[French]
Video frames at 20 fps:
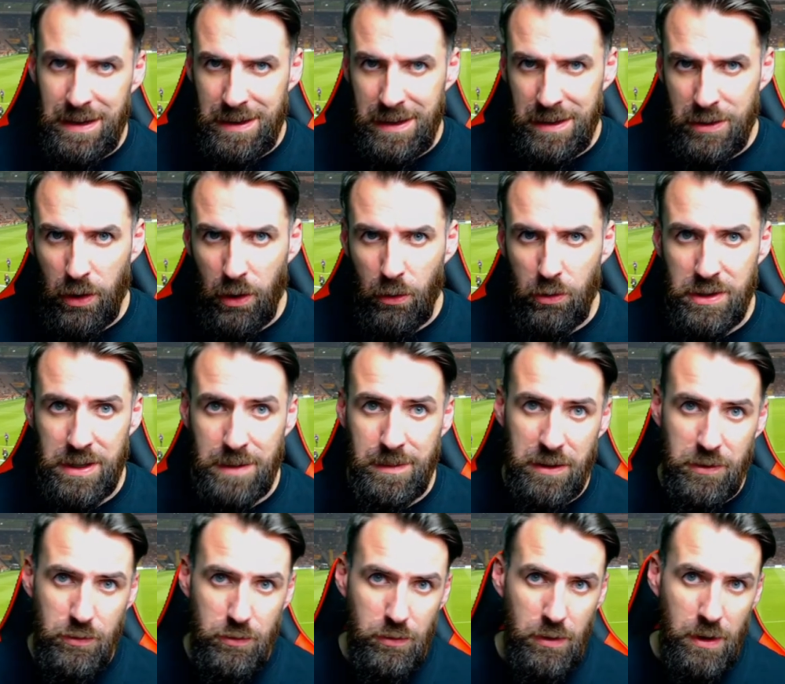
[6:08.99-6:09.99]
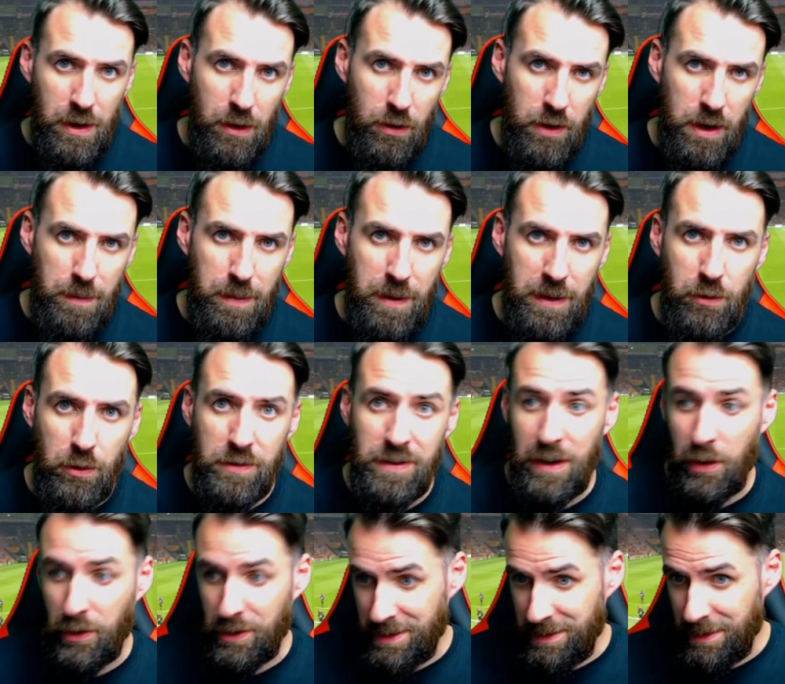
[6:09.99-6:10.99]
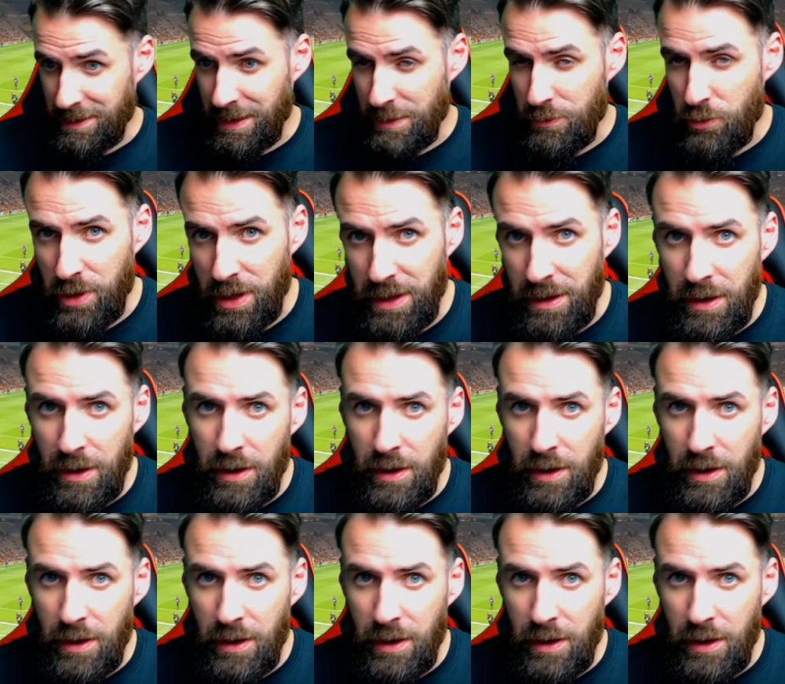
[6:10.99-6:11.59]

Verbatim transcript: L'Étoile Rouge a battu l'Olympiakos alors qu'ils étaient menés